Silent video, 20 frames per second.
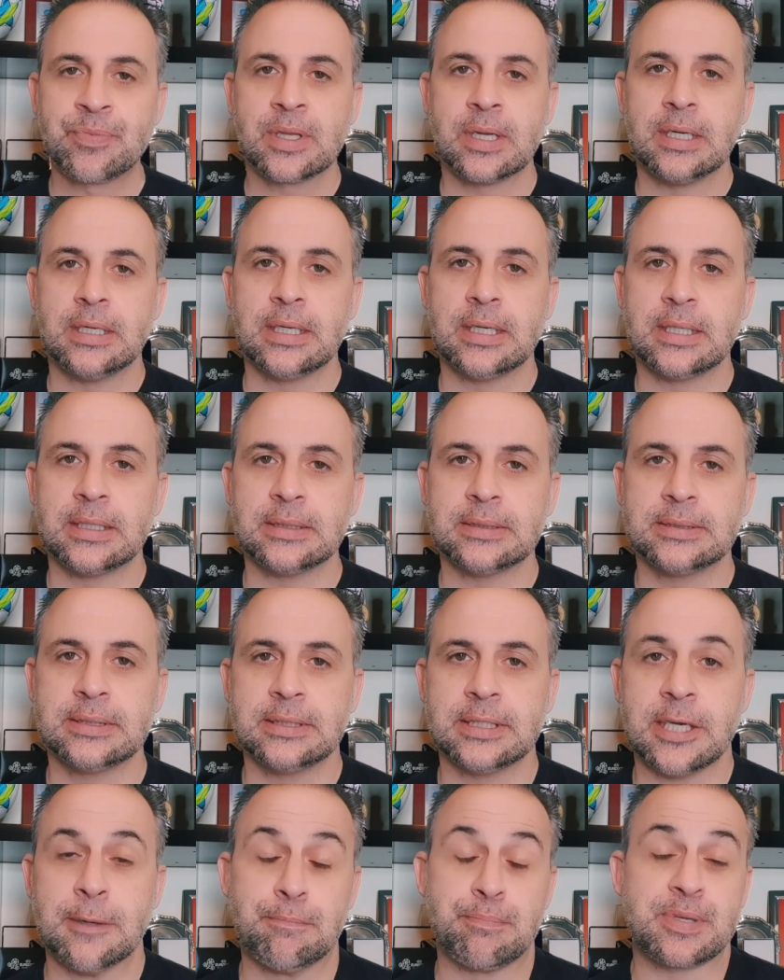eh, de
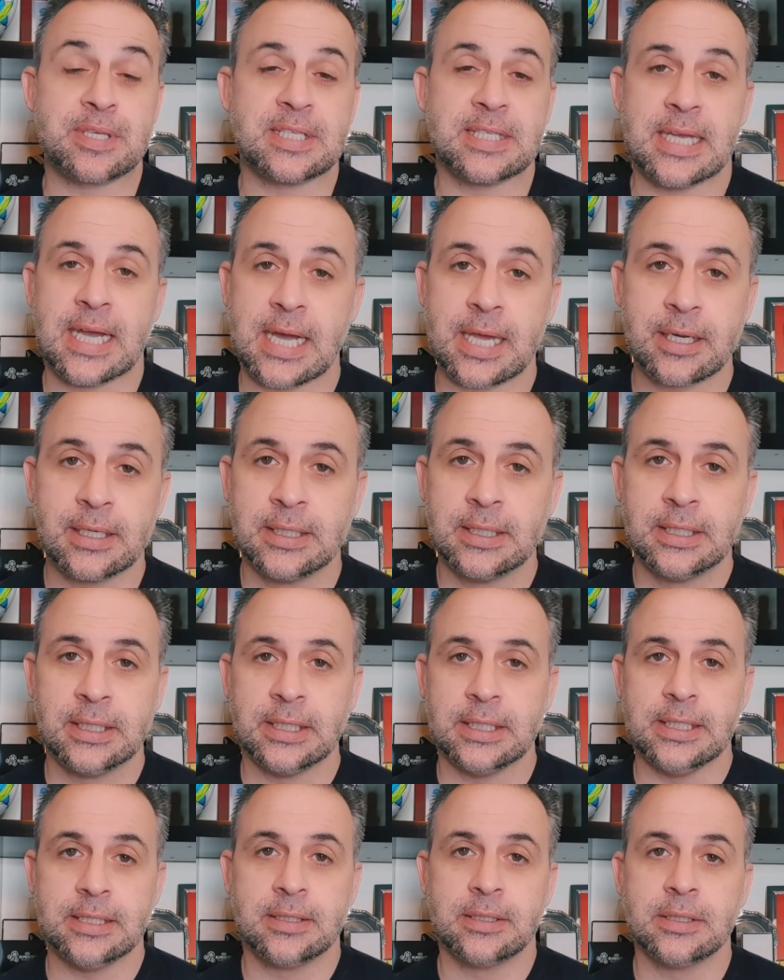apreciar
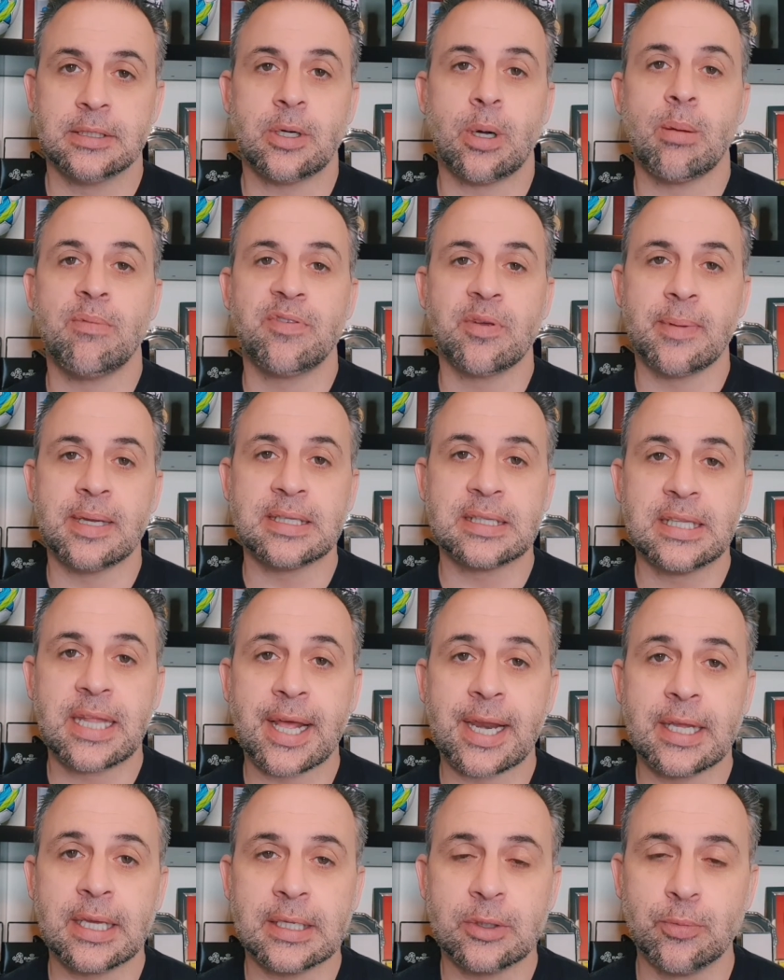e de, obviamente,
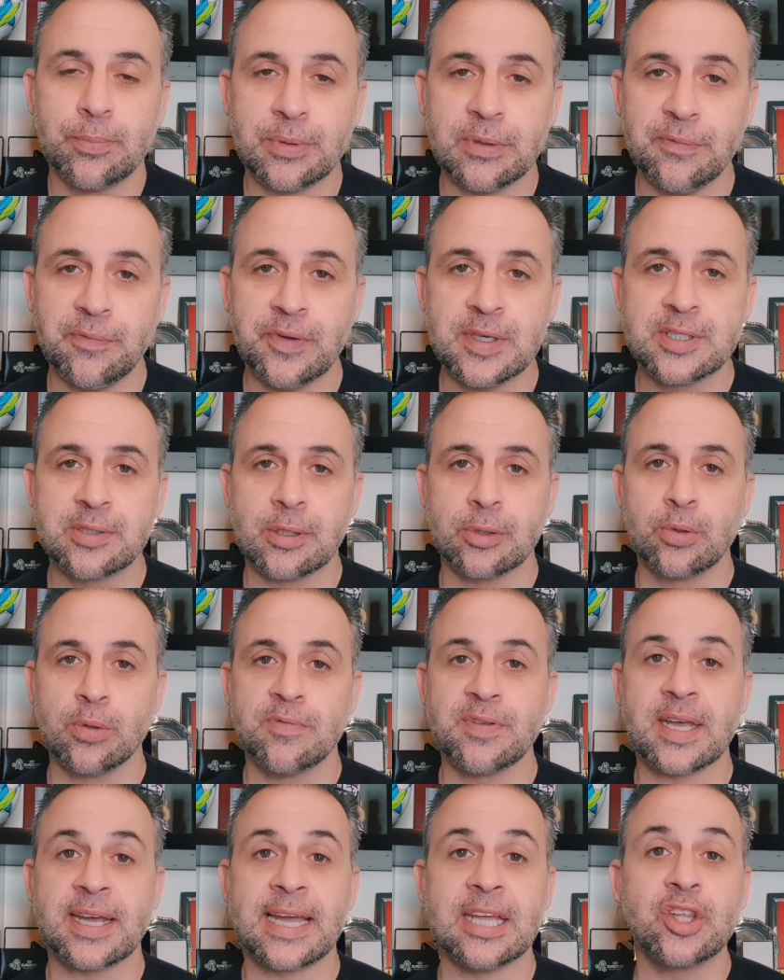dar o benefício da
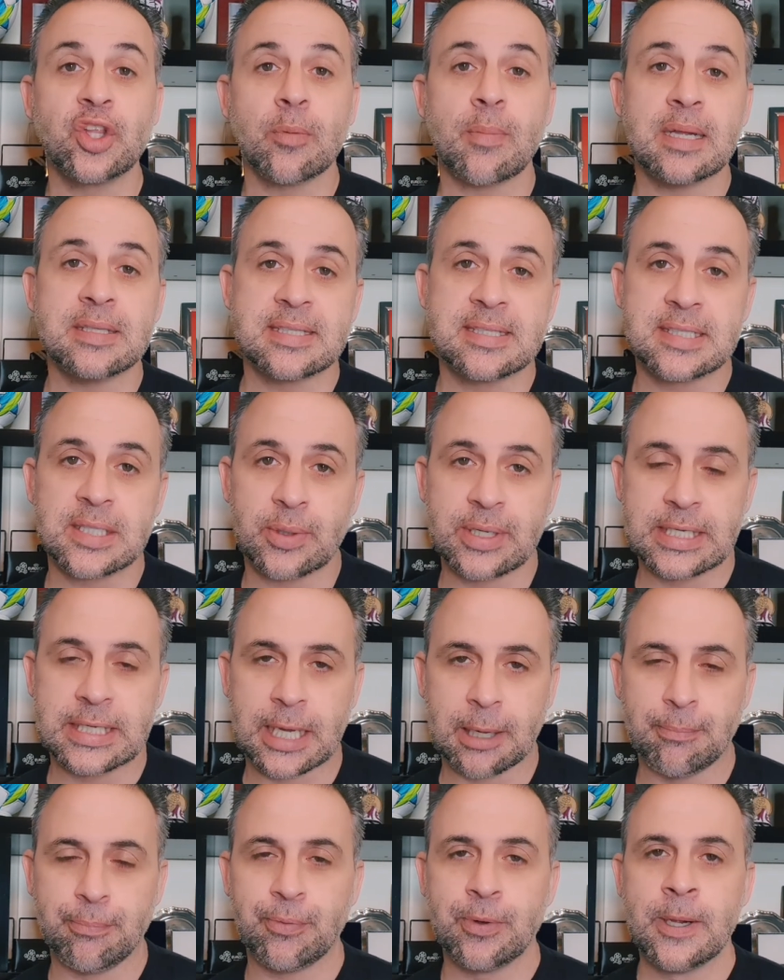dúvida a quem toma a decisão em
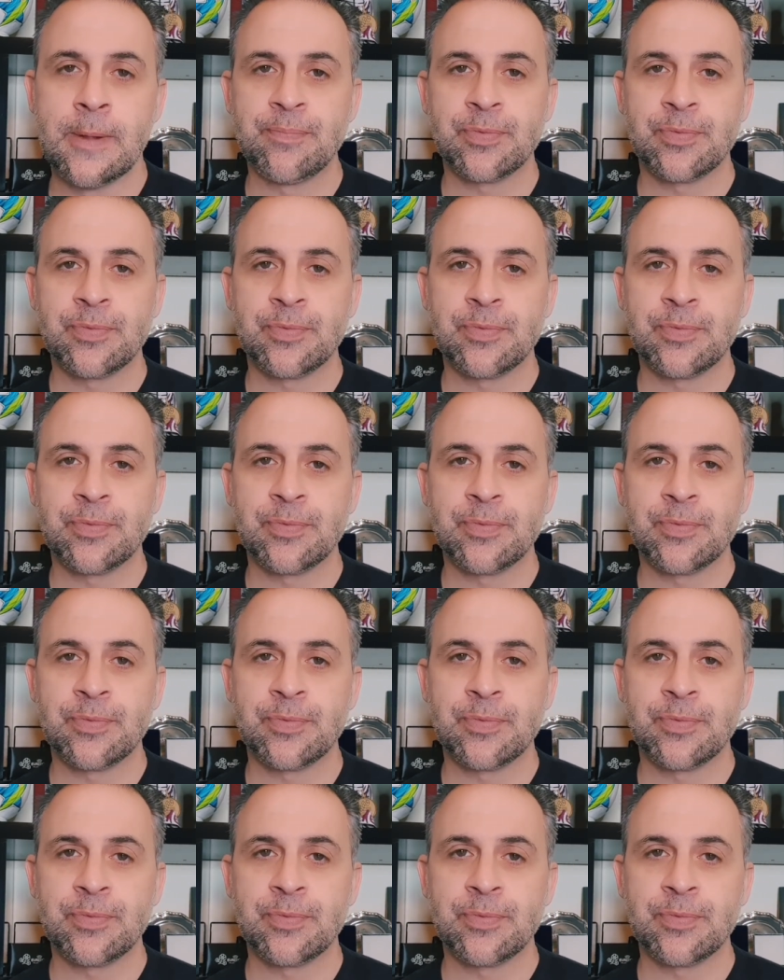campo.